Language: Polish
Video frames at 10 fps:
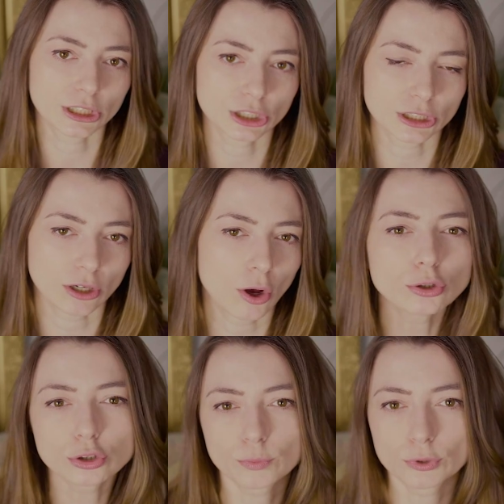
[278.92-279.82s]
też
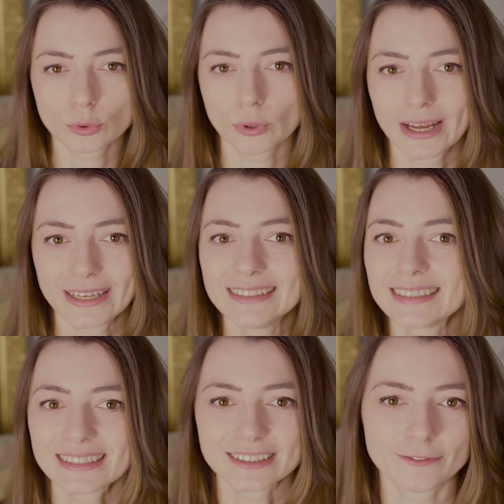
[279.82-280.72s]
osób, które
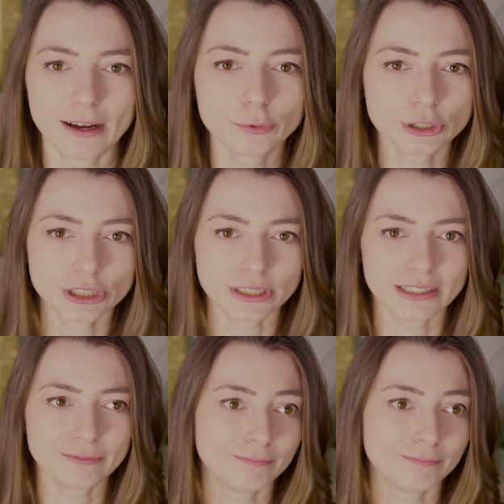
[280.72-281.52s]
interesowały się